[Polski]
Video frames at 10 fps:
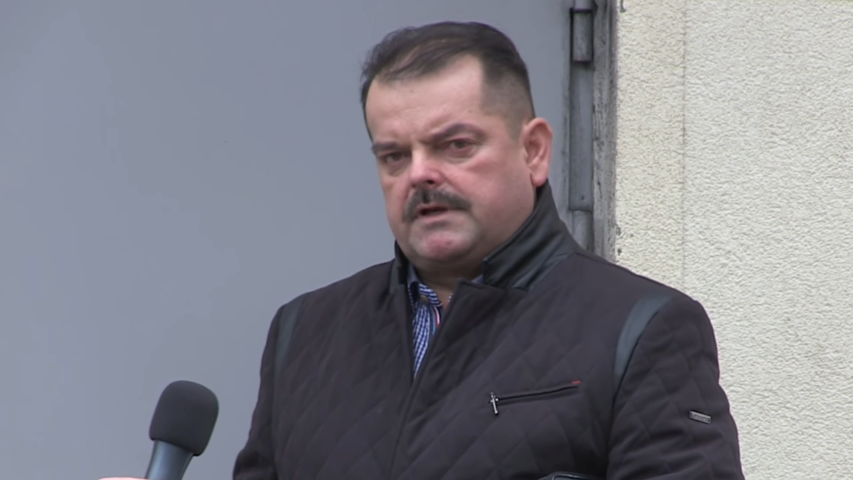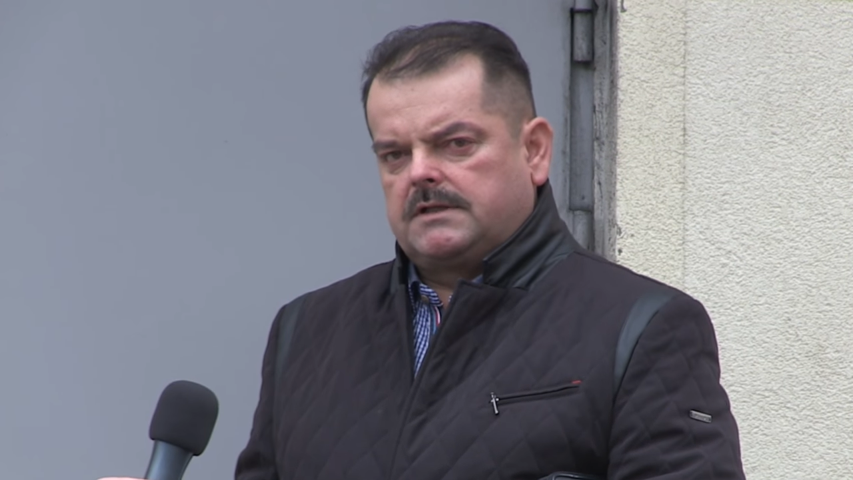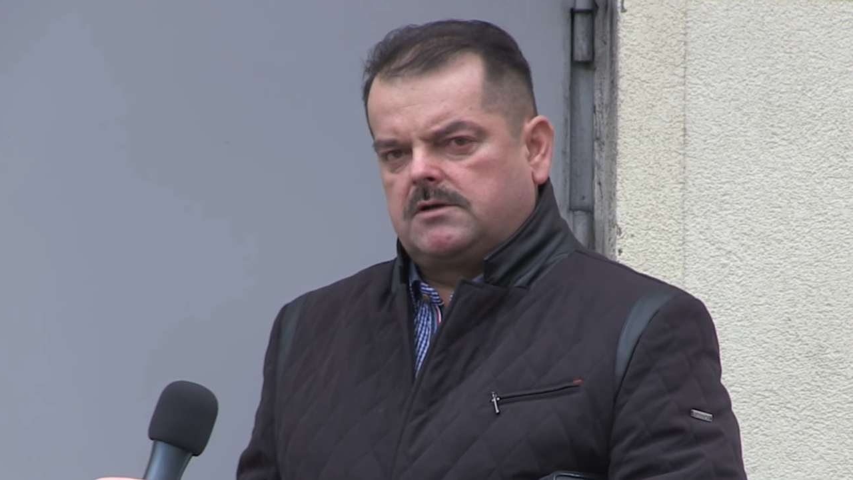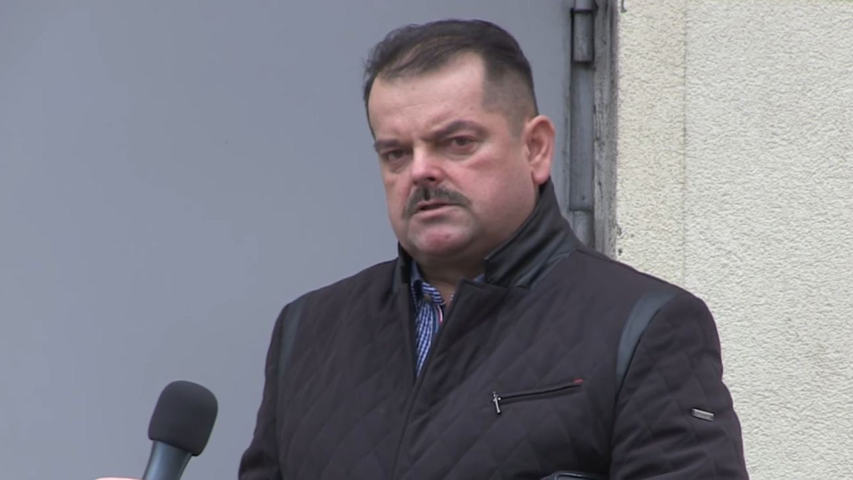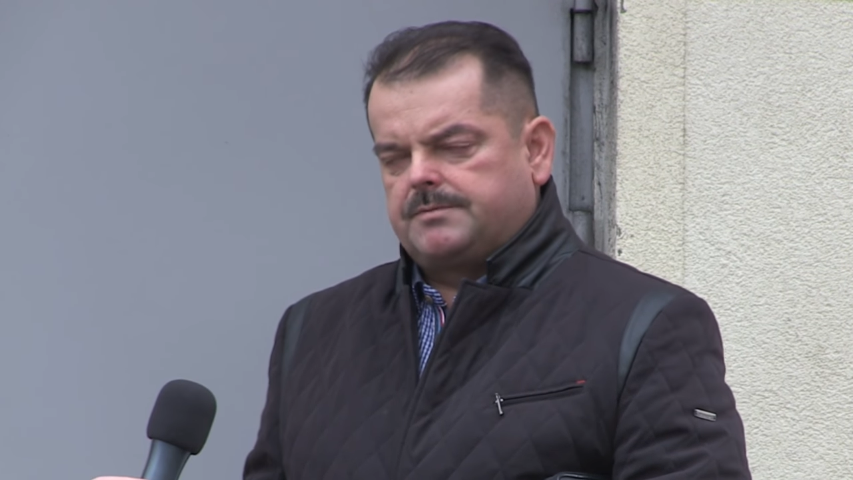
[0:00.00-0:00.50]

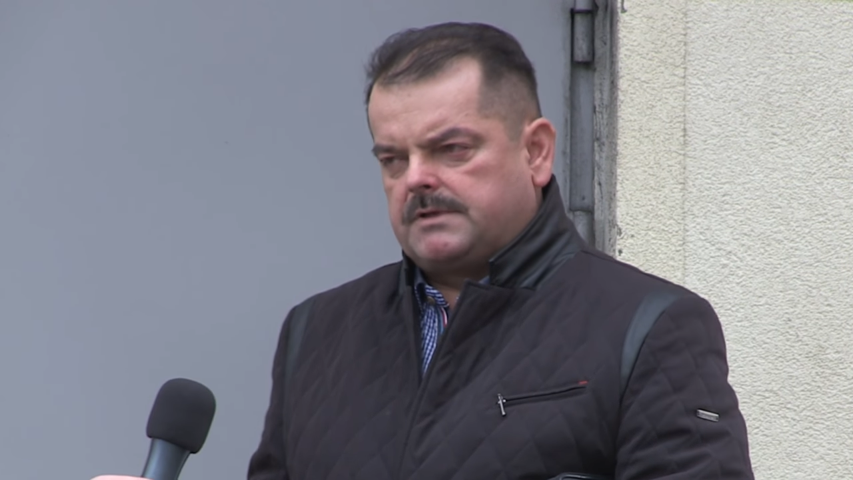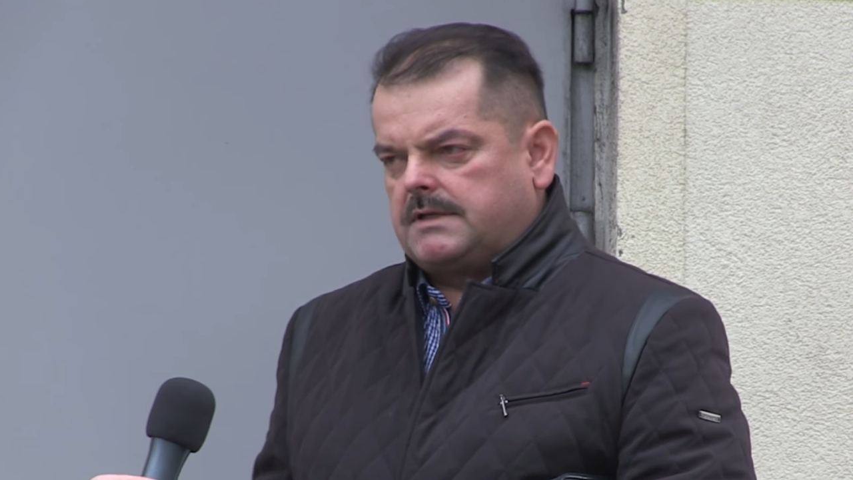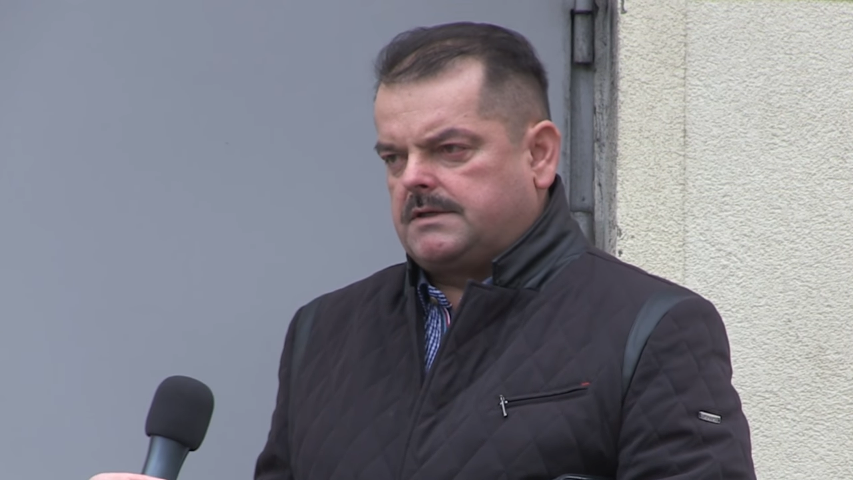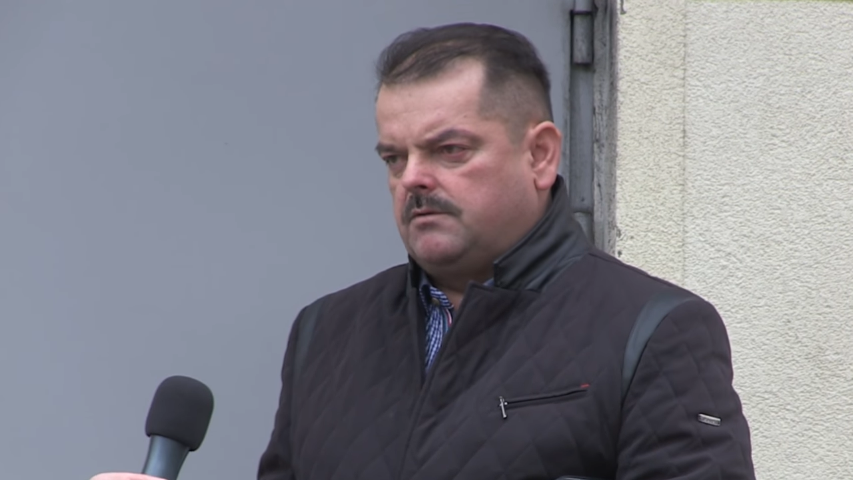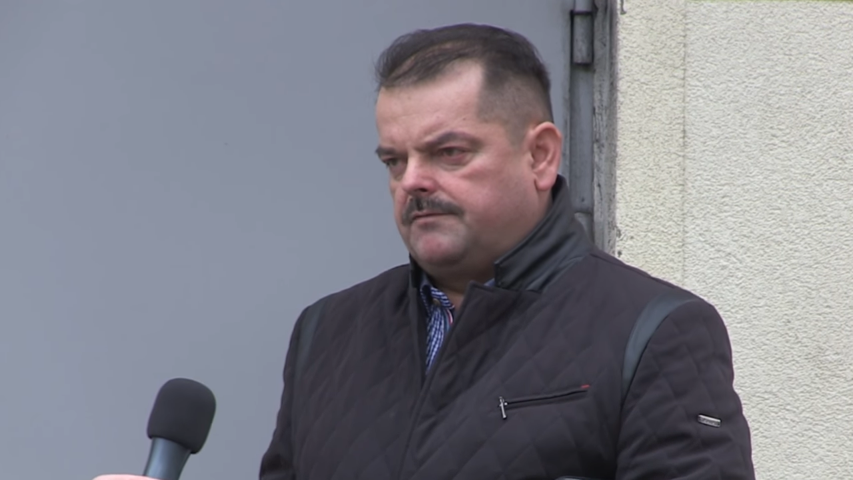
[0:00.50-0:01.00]
Rady
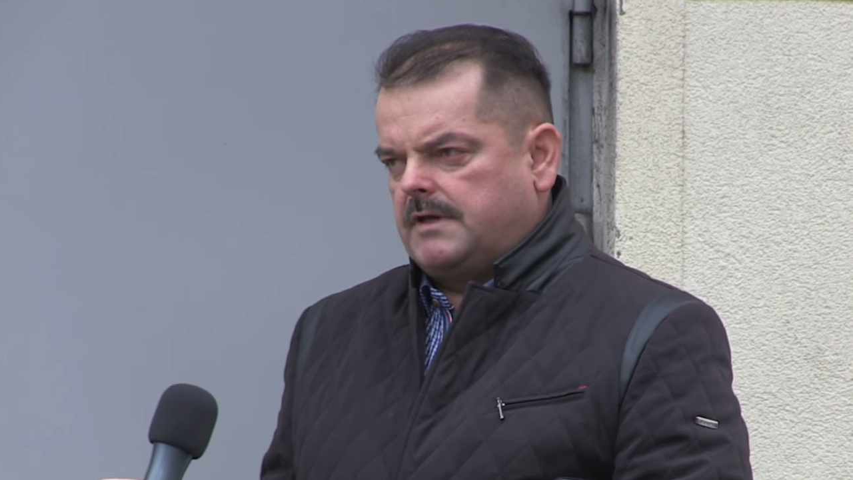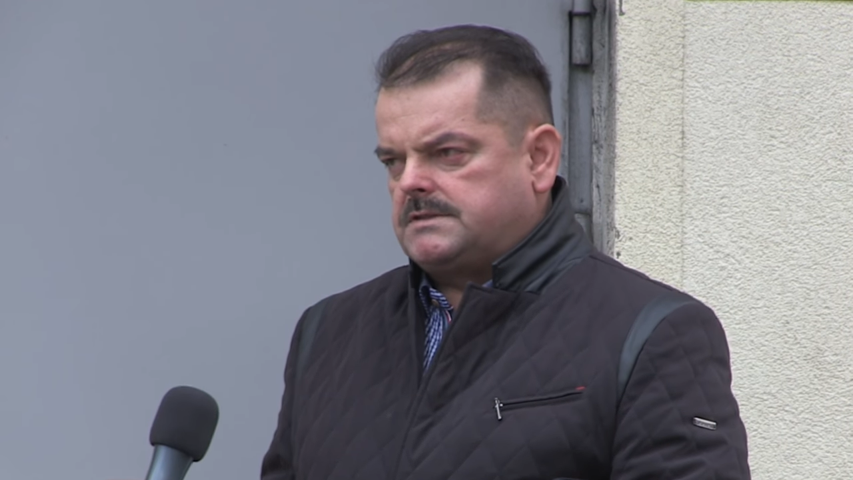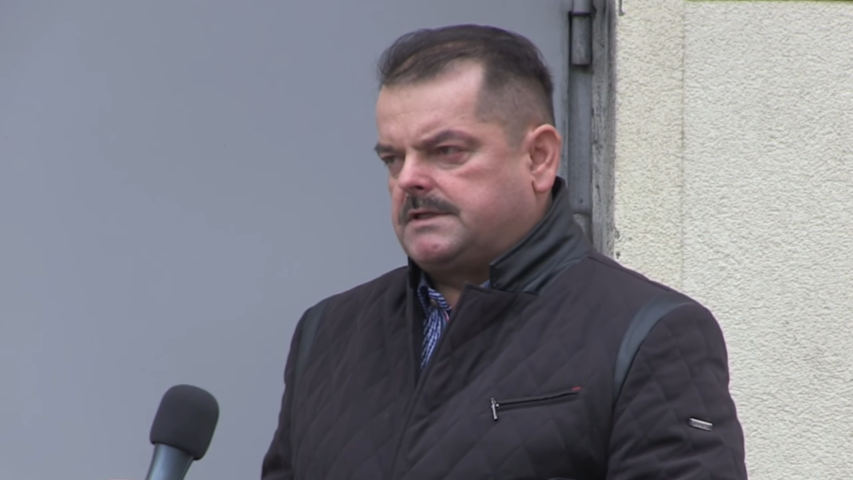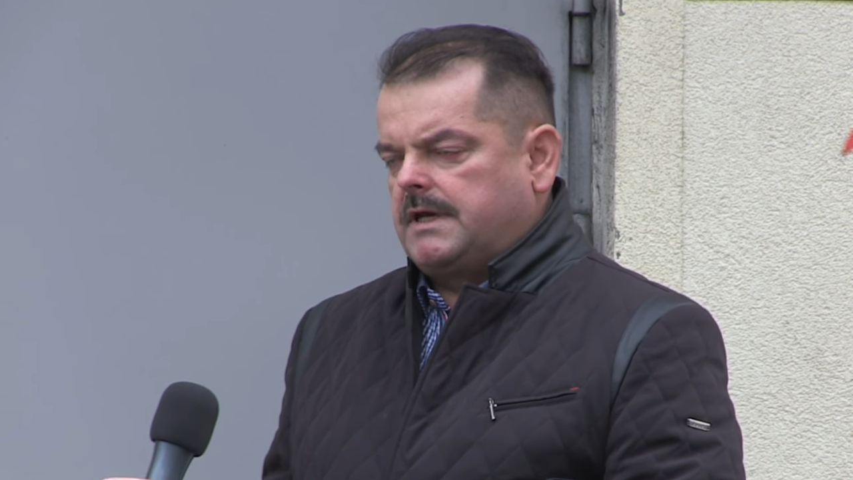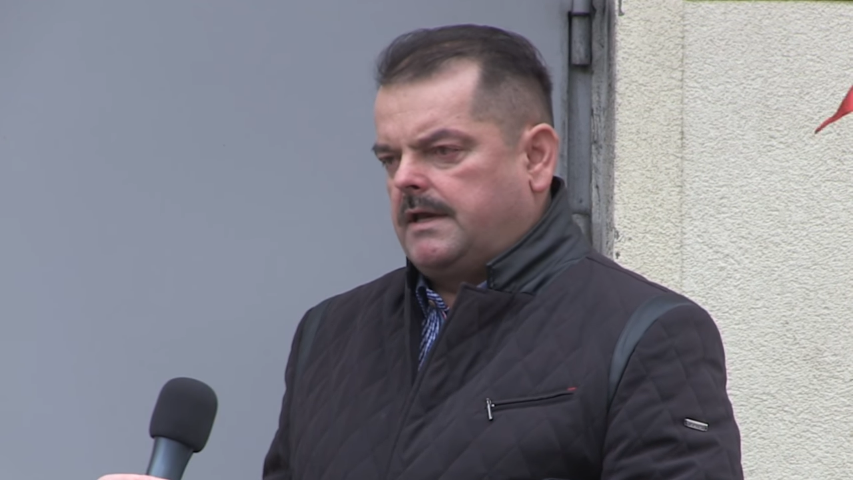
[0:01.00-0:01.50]
Gospodarki
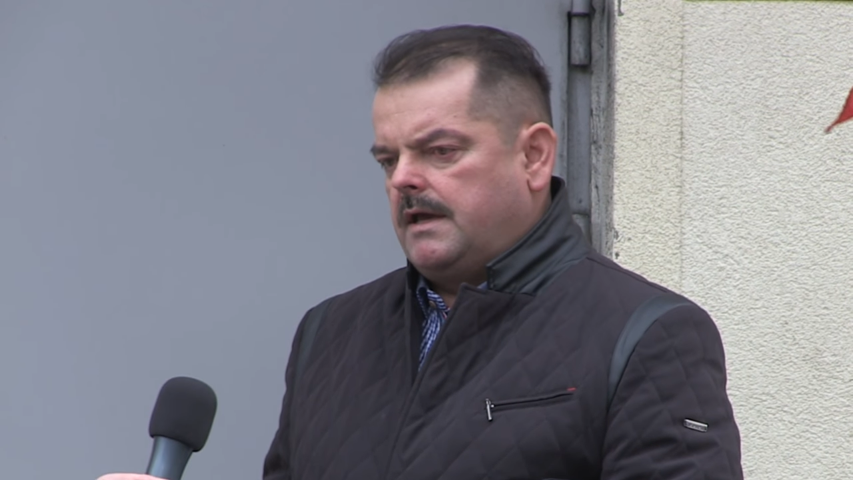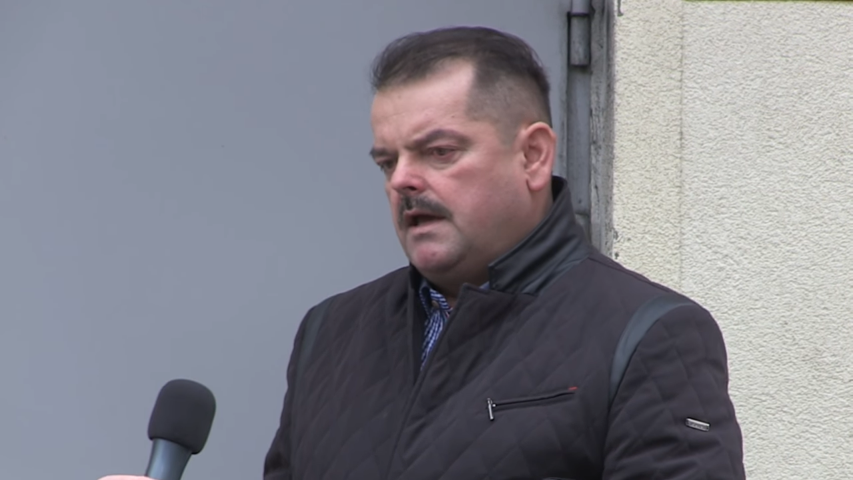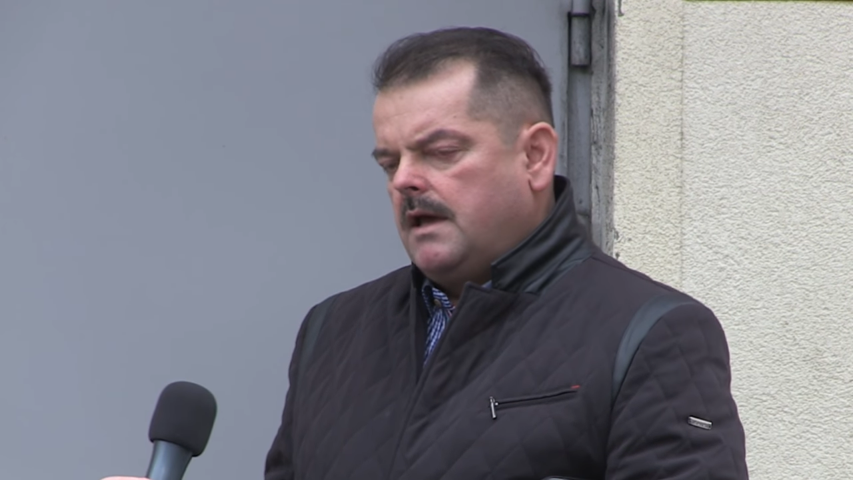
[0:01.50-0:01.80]
Łowieckiej.